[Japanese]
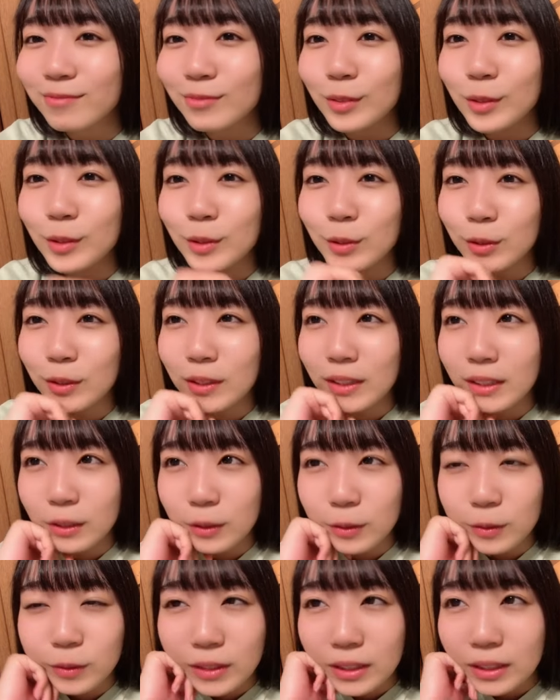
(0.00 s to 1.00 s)
ということで、
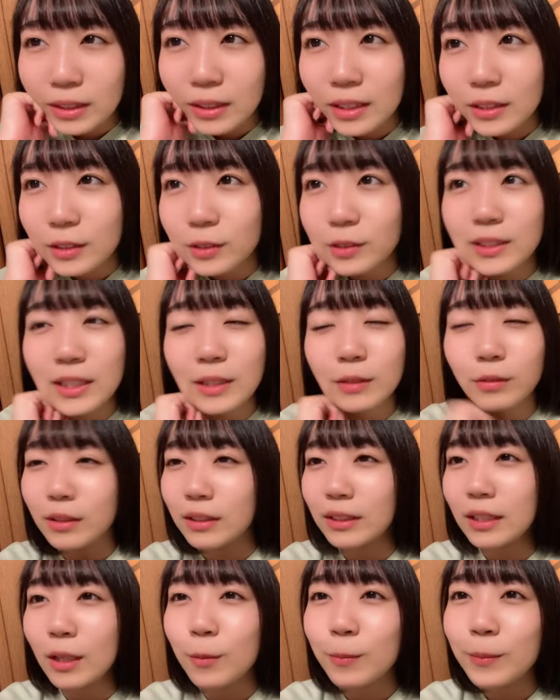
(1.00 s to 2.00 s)
今日の73位の
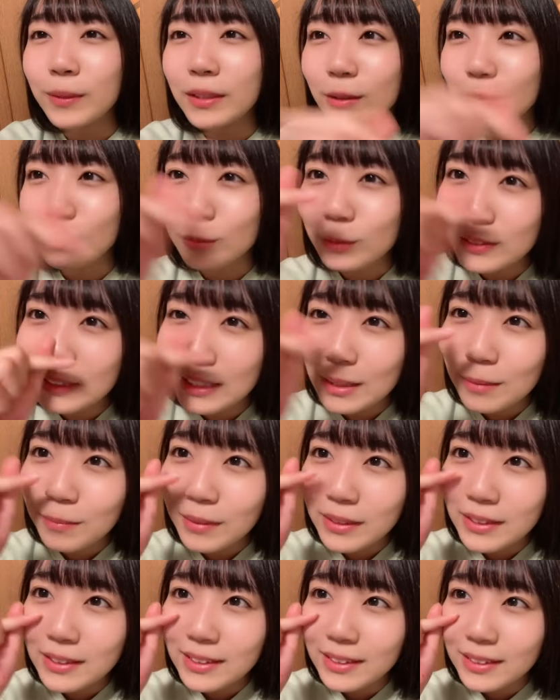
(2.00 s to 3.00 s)
方、おめでとうござい
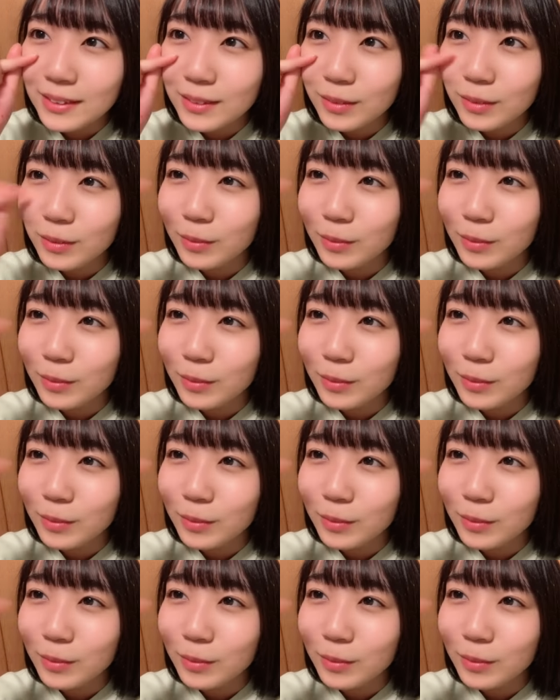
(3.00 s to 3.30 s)
ます。